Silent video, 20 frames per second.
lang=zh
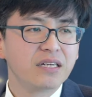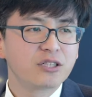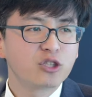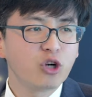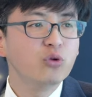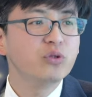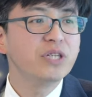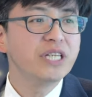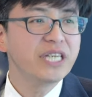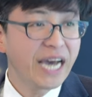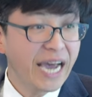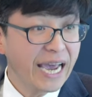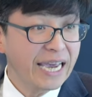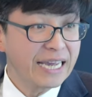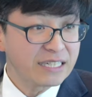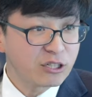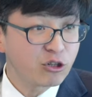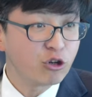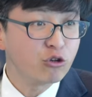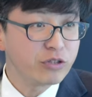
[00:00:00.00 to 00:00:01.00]
仇敌
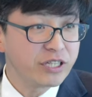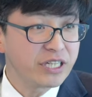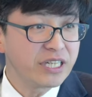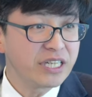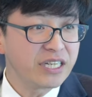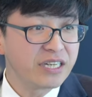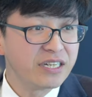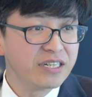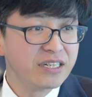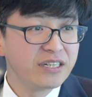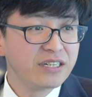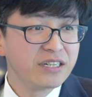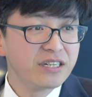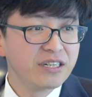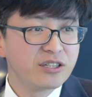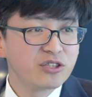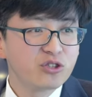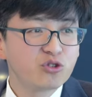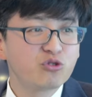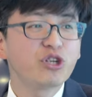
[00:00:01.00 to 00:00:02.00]
爱仇敌。
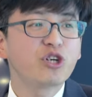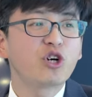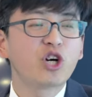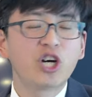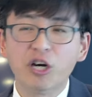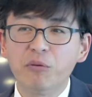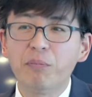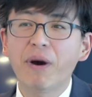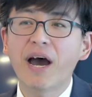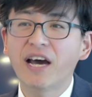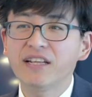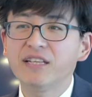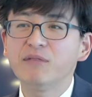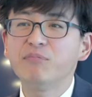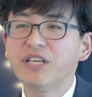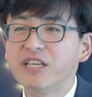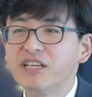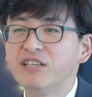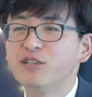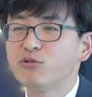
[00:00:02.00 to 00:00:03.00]
最可怕的
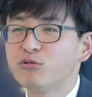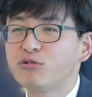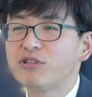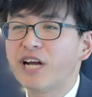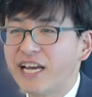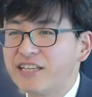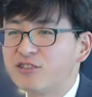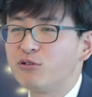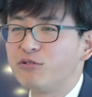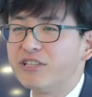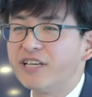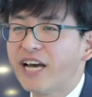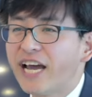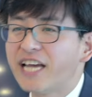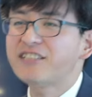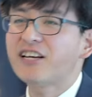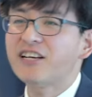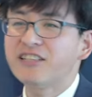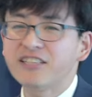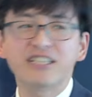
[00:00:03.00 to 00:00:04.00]
命令就是爱仇敌。
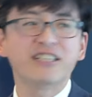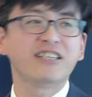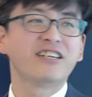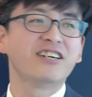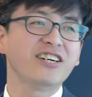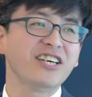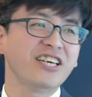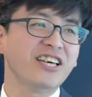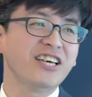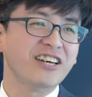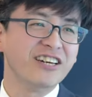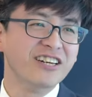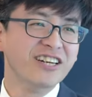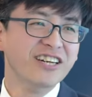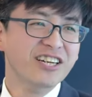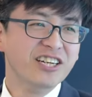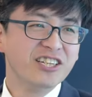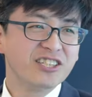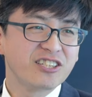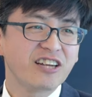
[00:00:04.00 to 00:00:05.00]
爱上帝可以，
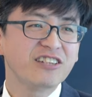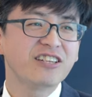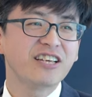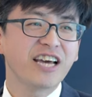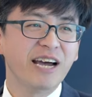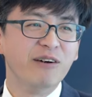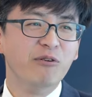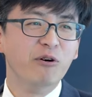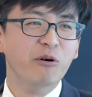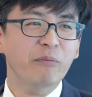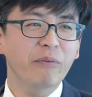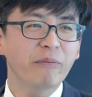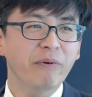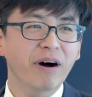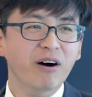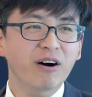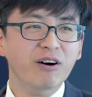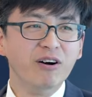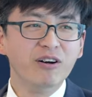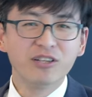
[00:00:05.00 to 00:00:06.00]
上帝爱我们
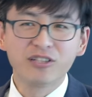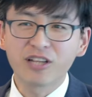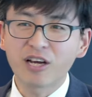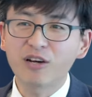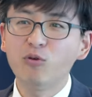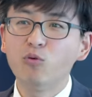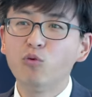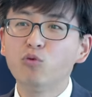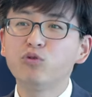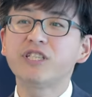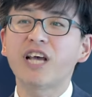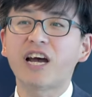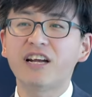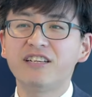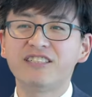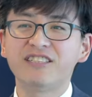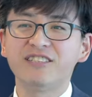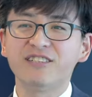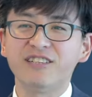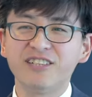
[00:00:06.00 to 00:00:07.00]
吗？他无瑕
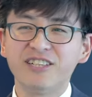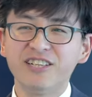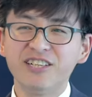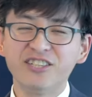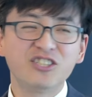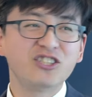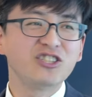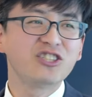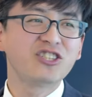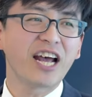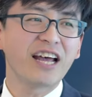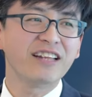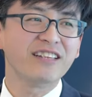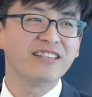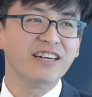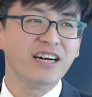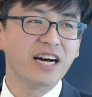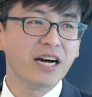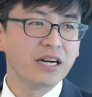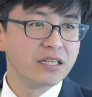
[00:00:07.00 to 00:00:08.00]
疵、至善
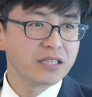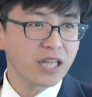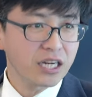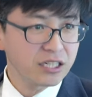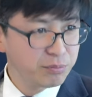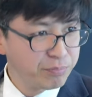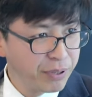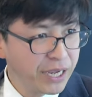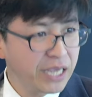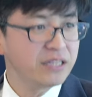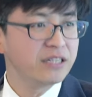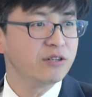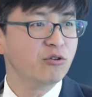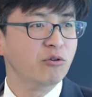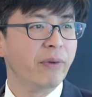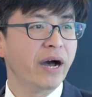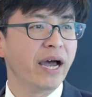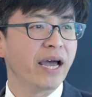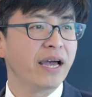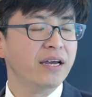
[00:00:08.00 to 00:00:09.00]
的，他是配得我
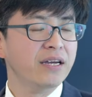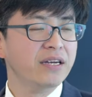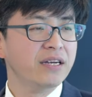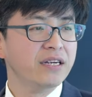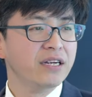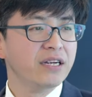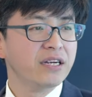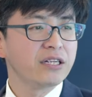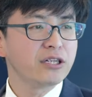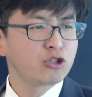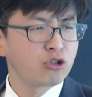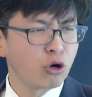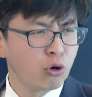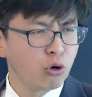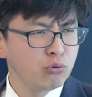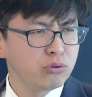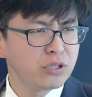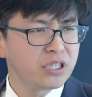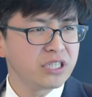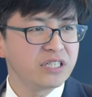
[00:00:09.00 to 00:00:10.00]
们爱。那
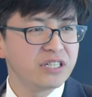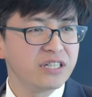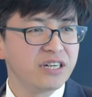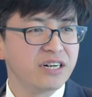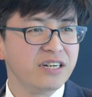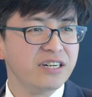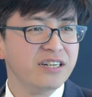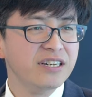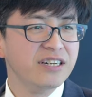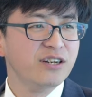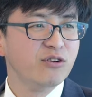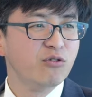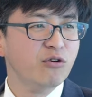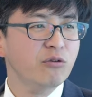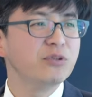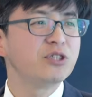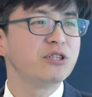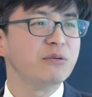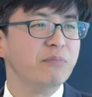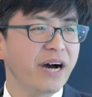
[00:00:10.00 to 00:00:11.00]
仇敌呢？我
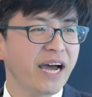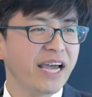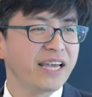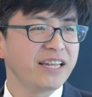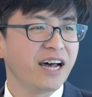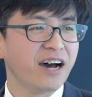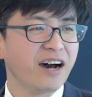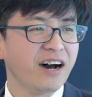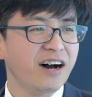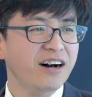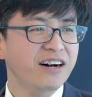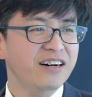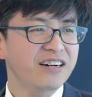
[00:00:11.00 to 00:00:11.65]
们怎么爱他？